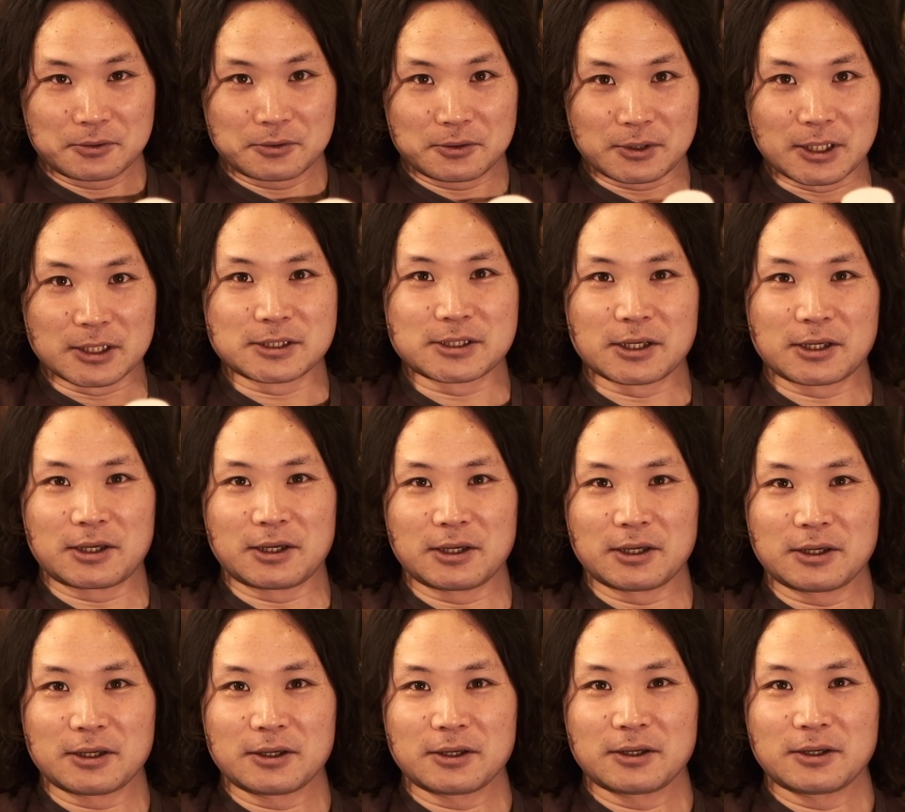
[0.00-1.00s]
ね、ぜひ
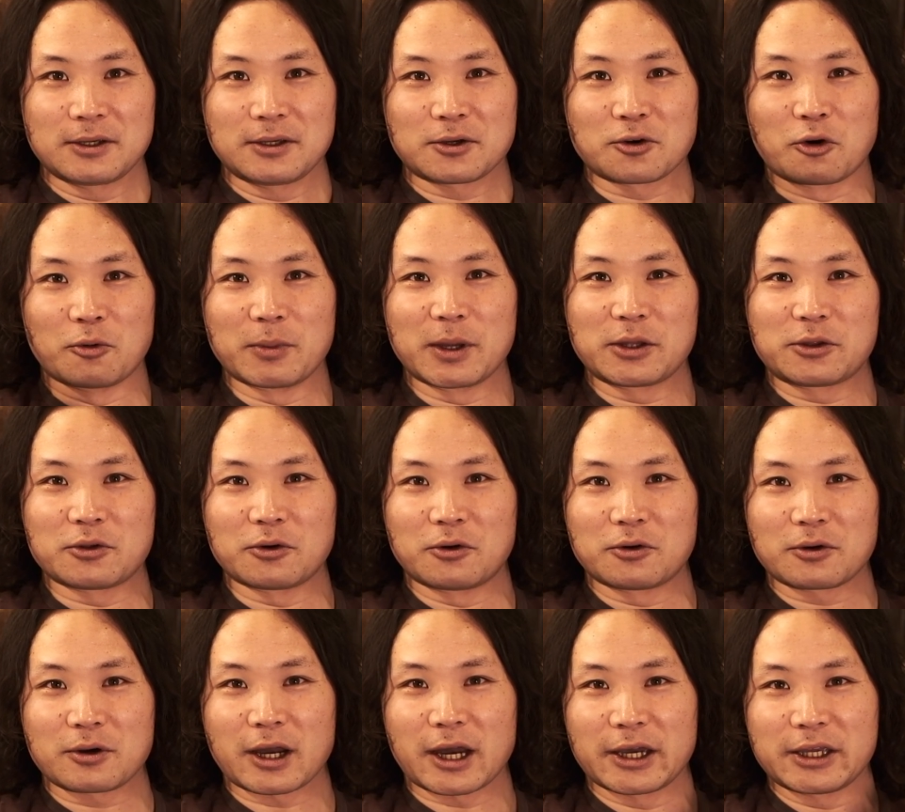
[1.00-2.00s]

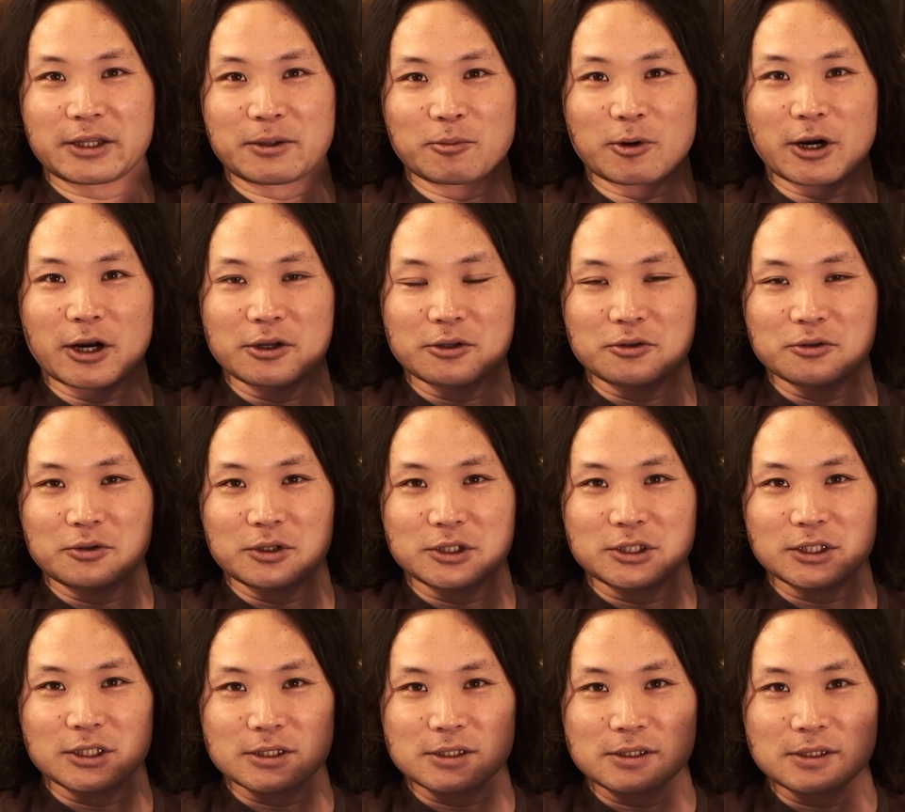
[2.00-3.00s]
コメント書いてもらえると
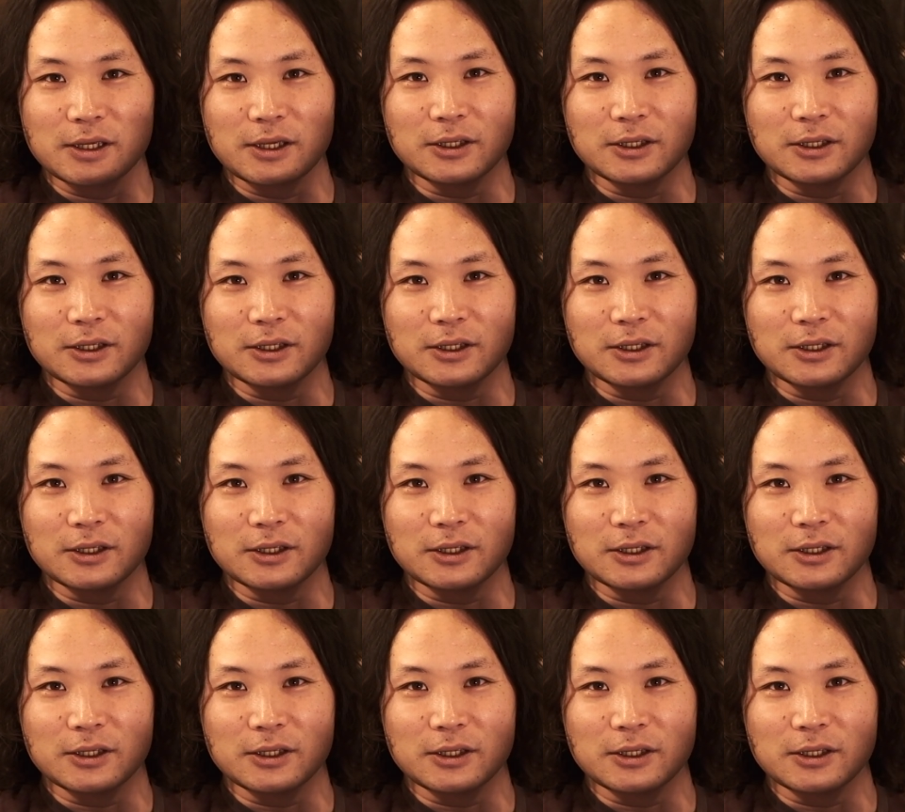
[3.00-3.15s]
嬉しいです。